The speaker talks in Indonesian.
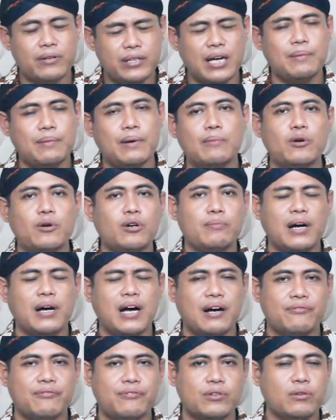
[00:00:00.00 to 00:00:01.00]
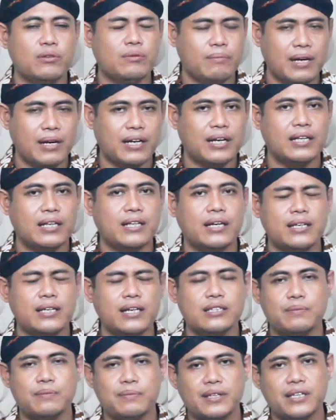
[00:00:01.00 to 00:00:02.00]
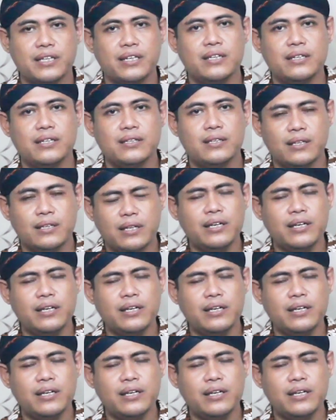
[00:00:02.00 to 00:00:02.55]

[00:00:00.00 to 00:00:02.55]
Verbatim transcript: Oh ya Pak, mohon maaf itu memang datanya seperti ini ini,